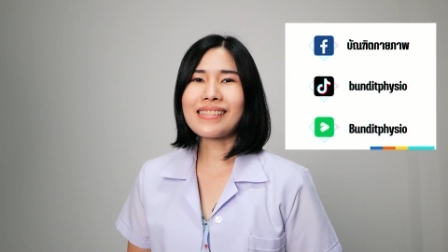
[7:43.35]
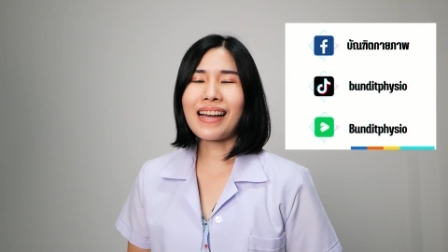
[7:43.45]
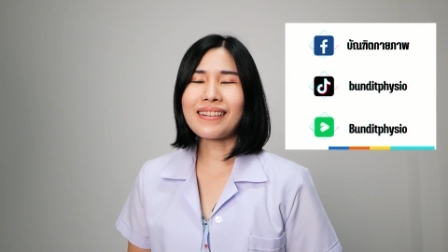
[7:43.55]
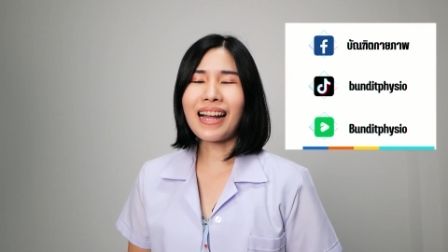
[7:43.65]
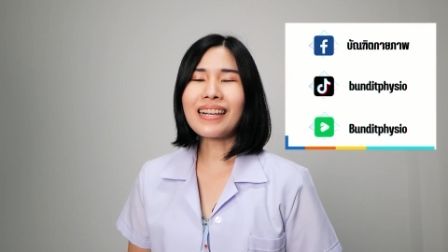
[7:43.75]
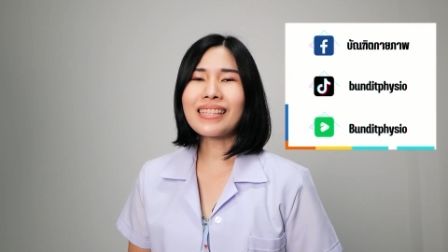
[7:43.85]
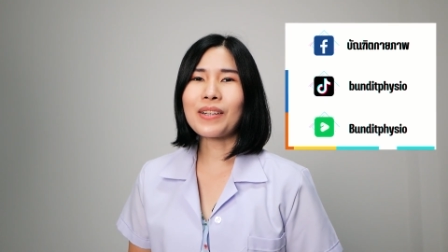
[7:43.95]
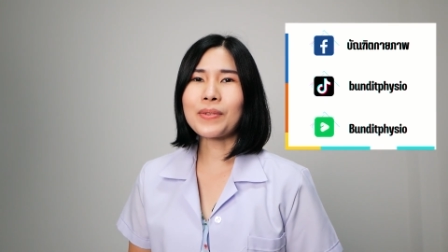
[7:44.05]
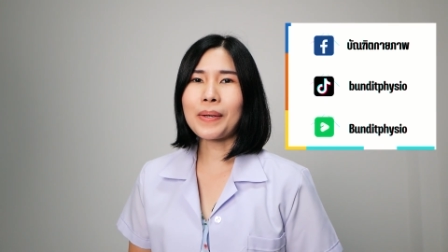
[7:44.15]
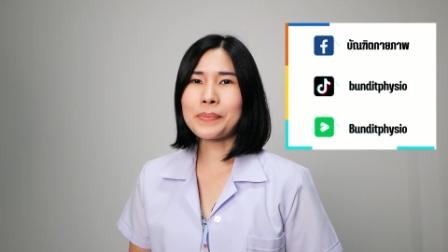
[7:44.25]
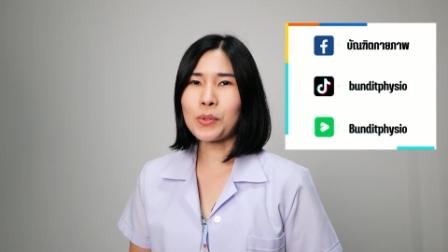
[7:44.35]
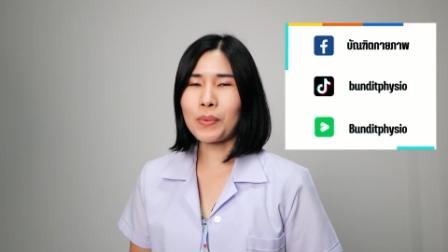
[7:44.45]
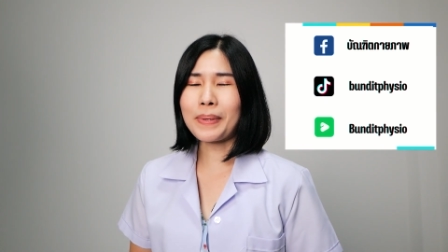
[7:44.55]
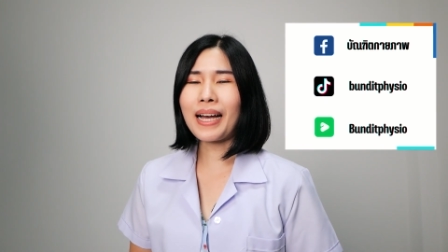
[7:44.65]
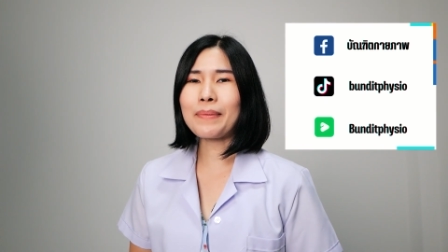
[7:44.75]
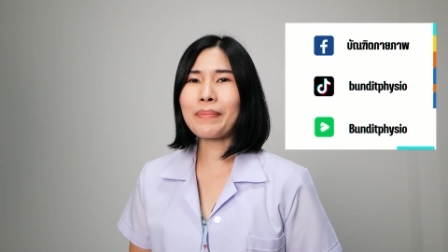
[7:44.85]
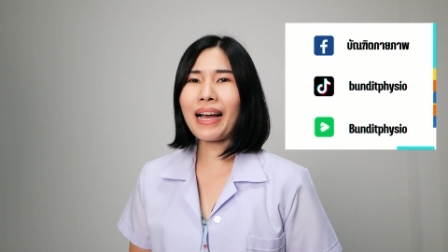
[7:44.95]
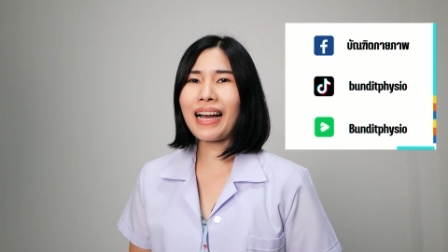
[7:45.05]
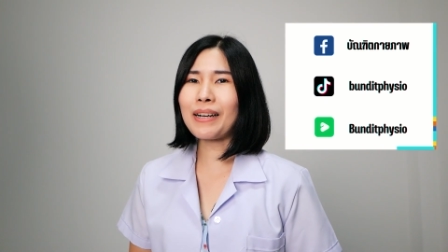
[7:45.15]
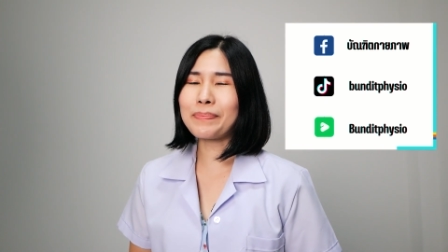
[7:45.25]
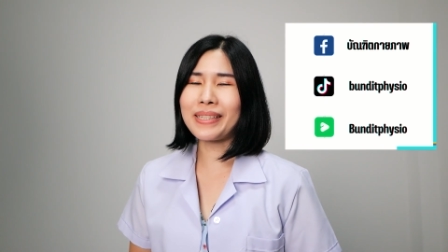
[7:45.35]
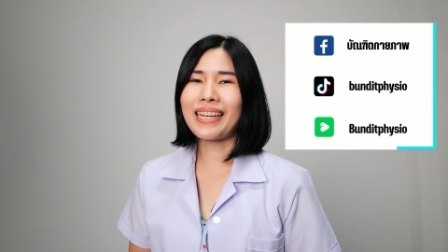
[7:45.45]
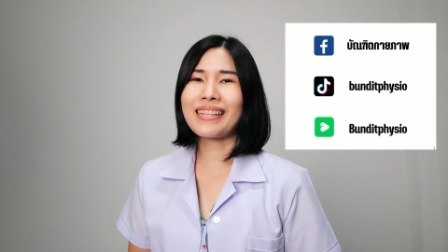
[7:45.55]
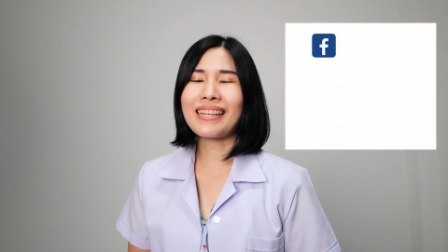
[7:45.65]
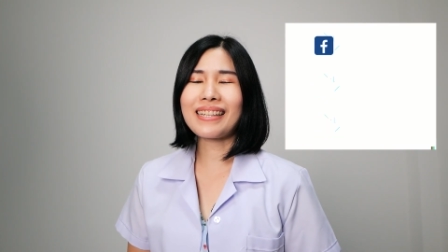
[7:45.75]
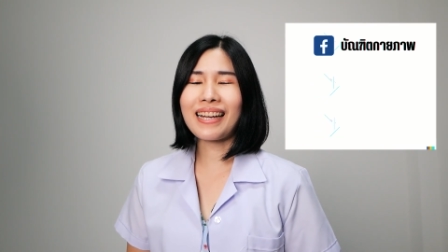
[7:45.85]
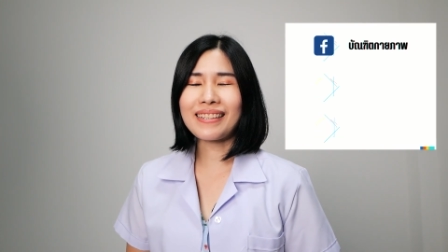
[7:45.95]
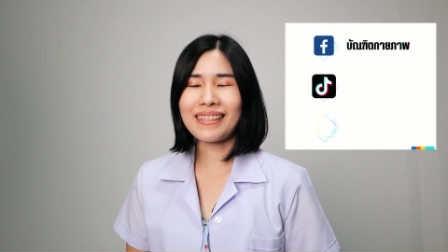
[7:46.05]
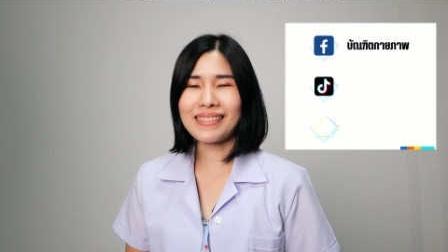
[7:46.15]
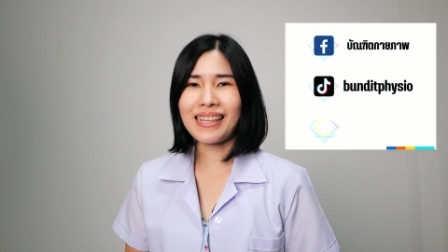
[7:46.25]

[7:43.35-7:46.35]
สาระเกี่ยวกับสุขภาพมาอัปเดตให้ท่านได้